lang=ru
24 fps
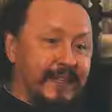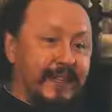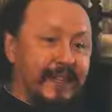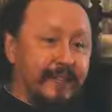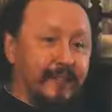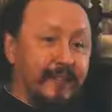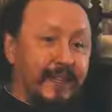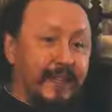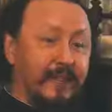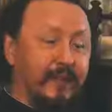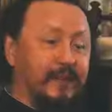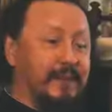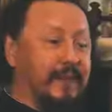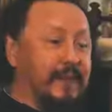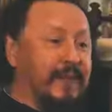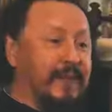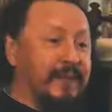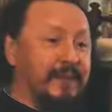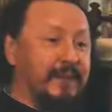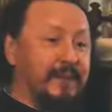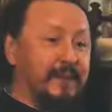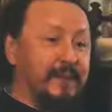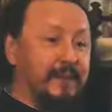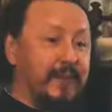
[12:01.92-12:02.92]
Для меня, говорю,
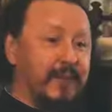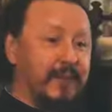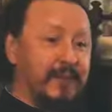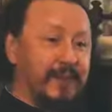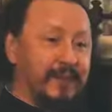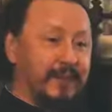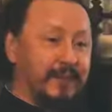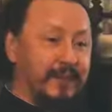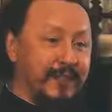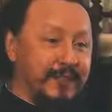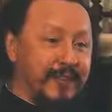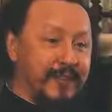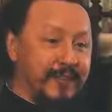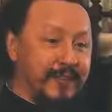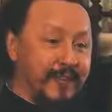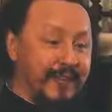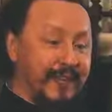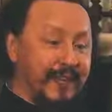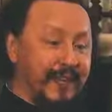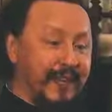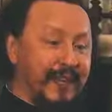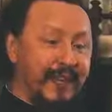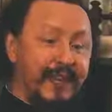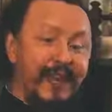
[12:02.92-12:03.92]
все здесь были
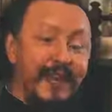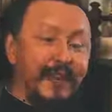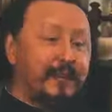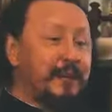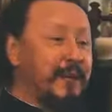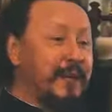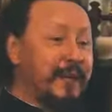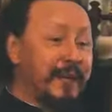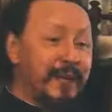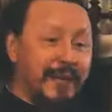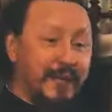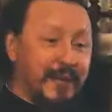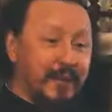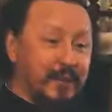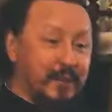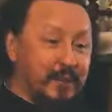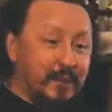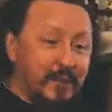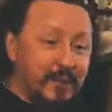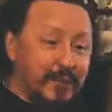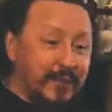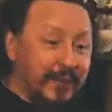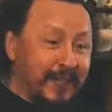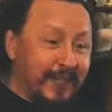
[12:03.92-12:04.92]
святые. Кормили
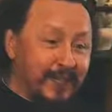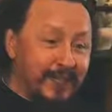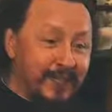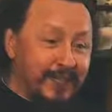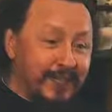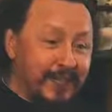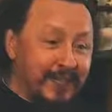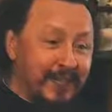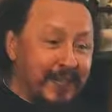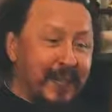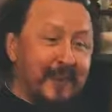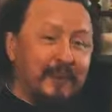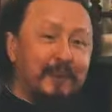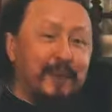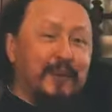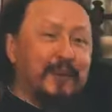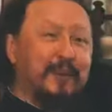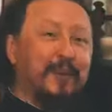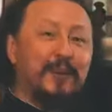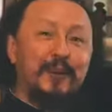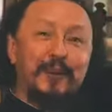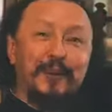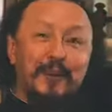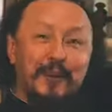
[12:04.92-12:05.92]
хорошо, главное,
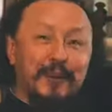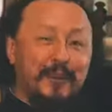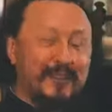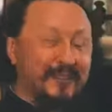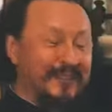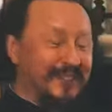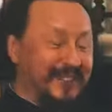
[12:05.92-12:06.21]
по-доброму